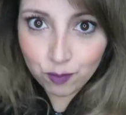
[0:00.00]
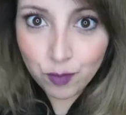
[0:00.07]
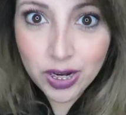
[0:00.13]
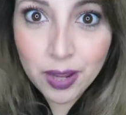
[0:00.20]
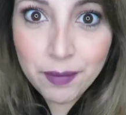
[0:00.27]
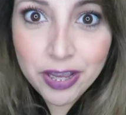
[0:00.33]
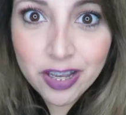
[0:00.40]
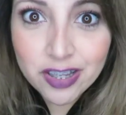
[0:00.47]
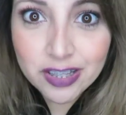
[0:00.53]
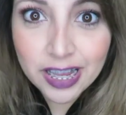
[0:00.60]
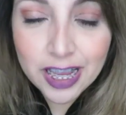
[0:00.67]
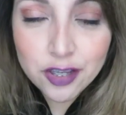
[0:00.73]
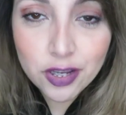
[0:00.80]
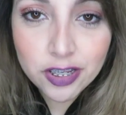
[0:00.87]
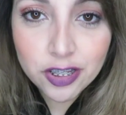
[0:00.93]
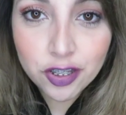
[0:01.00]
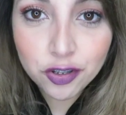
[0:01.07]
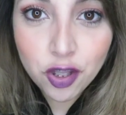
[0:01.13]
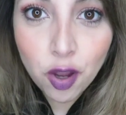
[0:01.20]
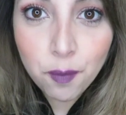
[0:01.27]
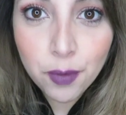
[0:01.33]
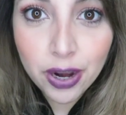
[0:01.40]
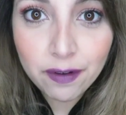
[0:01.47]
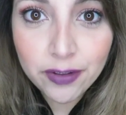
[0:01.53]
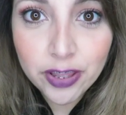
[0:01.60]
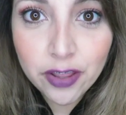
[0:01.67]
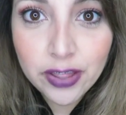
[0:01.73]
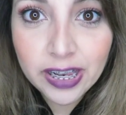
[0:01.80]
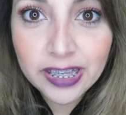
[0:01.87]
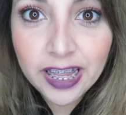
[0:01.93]
Bueno amigos, eso ha sido todo por el
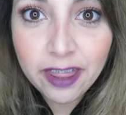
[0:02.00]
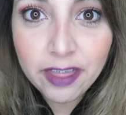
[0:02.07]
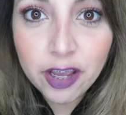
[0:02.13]
video del día